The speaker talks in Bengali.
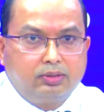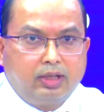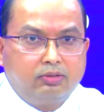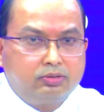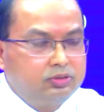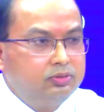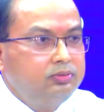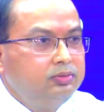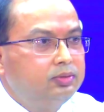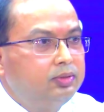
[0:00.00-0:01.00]
তার অর্থ
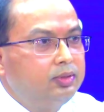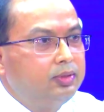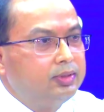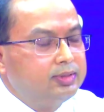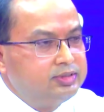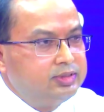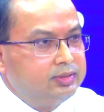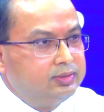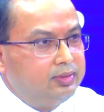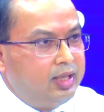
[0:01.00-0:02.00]
যে
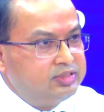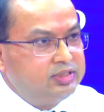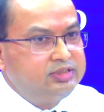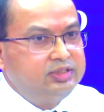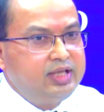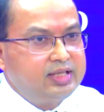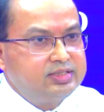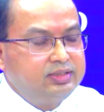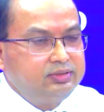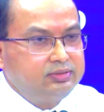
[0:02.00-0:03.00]
এজেন্ট যিনি
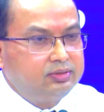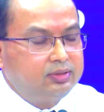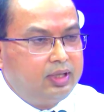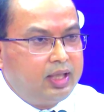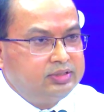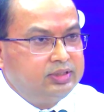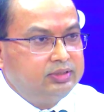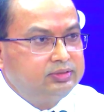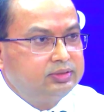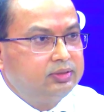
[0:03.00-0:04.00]
আছেন
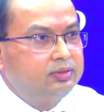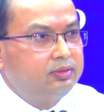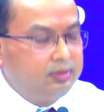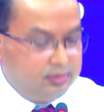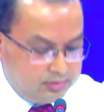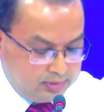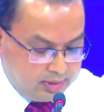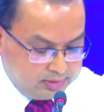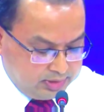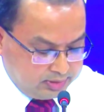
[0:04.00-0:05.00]
এজেন্ট
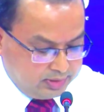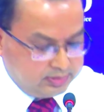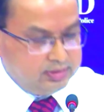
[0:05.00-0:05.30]
তার সাথে